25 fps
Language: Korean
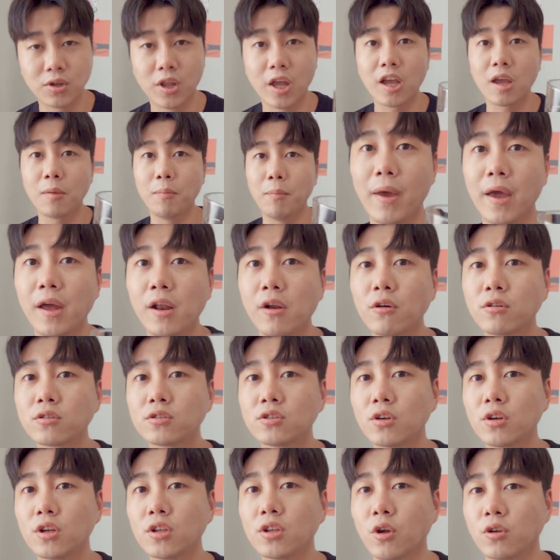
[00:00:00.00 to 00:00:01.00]
되게
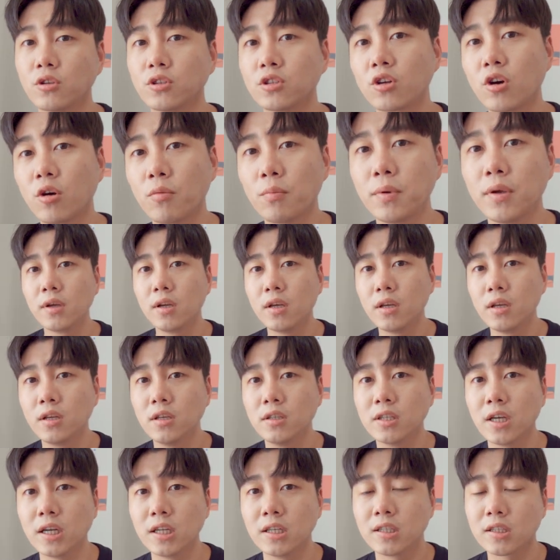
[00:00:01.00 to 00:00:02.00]
매력적인
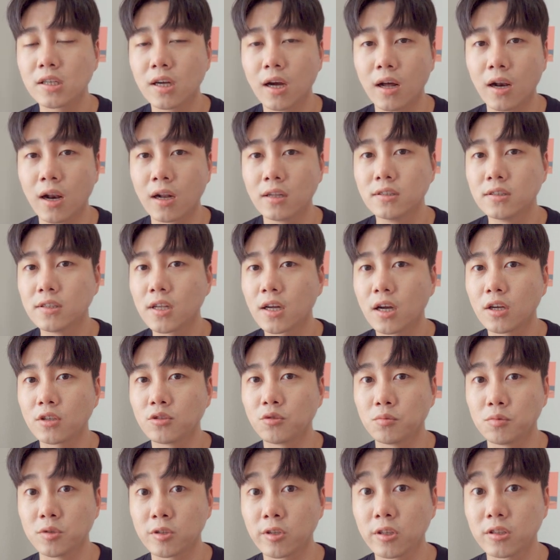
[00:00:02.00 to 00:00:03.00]
더치커피이지 않을까라는 생각이
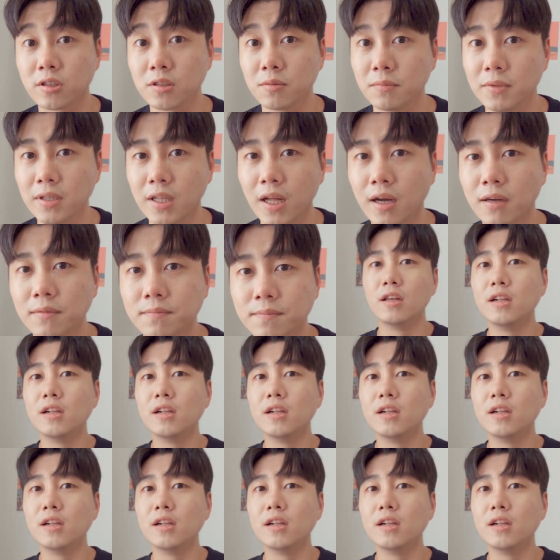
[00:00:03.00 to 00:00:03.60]
좀 들었습니다